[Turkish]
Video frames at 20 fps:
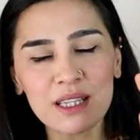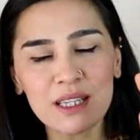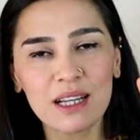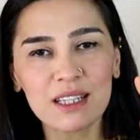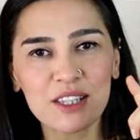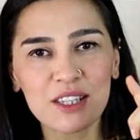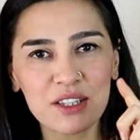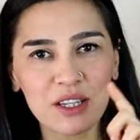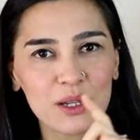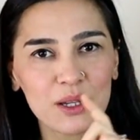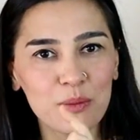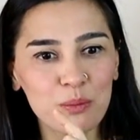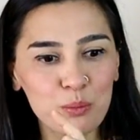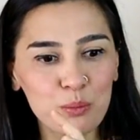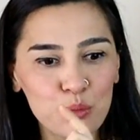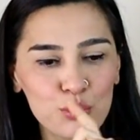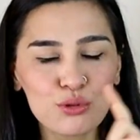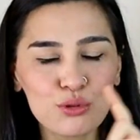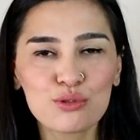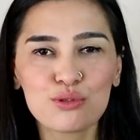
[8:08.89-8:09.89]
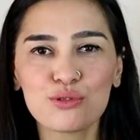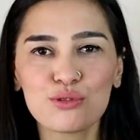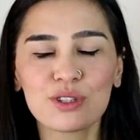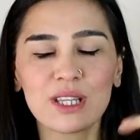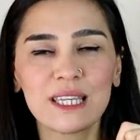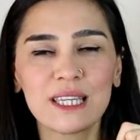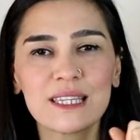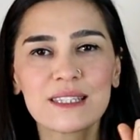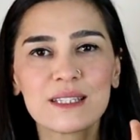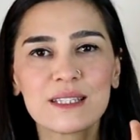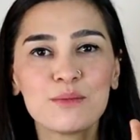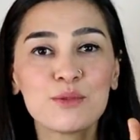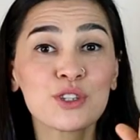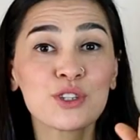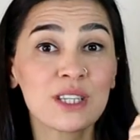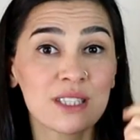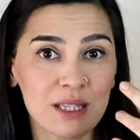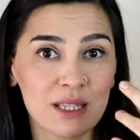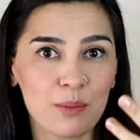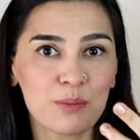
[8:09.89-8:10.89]
Sadece bu türde
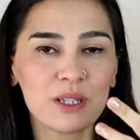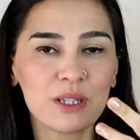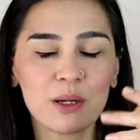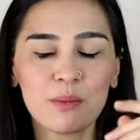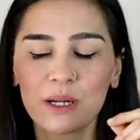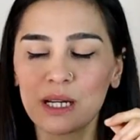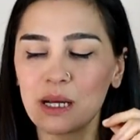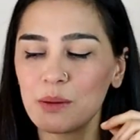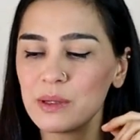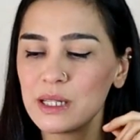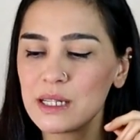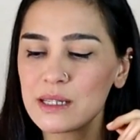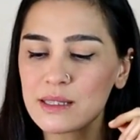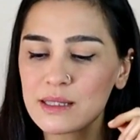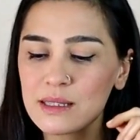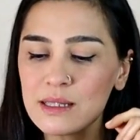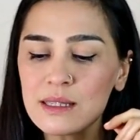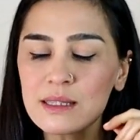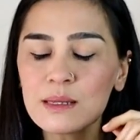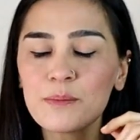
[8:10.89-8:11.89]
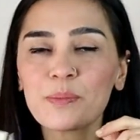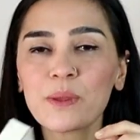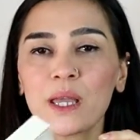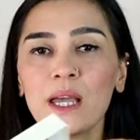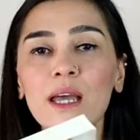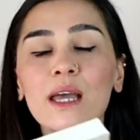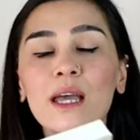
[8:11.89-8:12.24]
yazılmış kitaplara bakabilirsiniz.